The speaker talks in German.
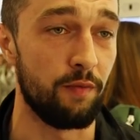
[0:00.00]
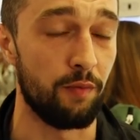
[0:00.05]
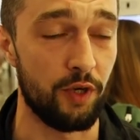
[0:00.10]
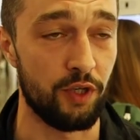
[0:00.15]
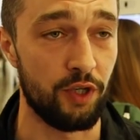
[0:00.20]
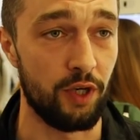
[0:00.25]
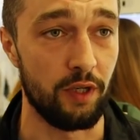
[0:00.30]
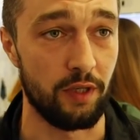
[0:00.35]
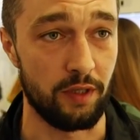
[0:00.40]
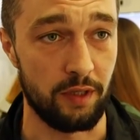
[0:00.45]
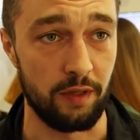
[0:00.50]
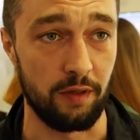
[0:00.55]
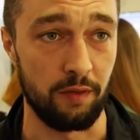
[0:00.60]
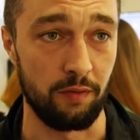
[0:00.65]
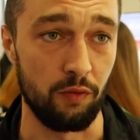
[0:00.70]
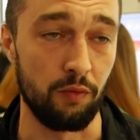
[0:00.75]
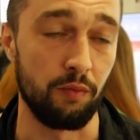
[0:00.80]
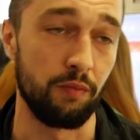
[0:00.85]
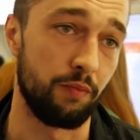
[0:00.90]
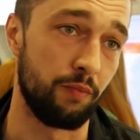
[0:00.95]
finanzieren sie
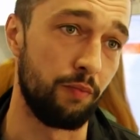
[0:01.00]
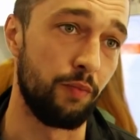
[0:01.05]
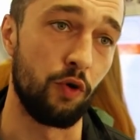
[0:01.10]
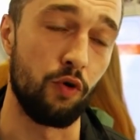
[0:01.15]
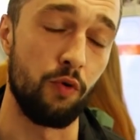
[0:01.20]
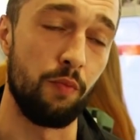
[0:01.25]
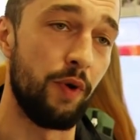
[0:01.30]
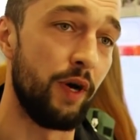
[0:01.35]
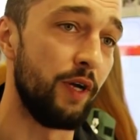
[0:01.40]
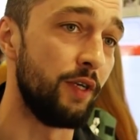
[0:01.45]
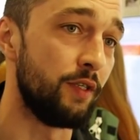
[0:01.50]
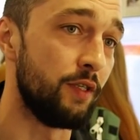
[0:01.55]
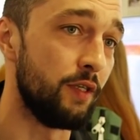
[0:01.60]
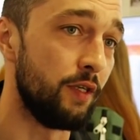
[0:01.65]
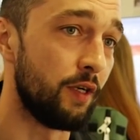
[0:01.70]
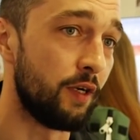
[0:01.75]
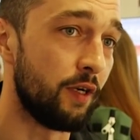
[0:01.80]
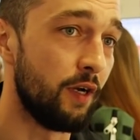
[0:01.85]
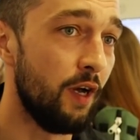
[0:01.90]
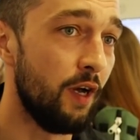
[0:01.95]
so auch mein Leben.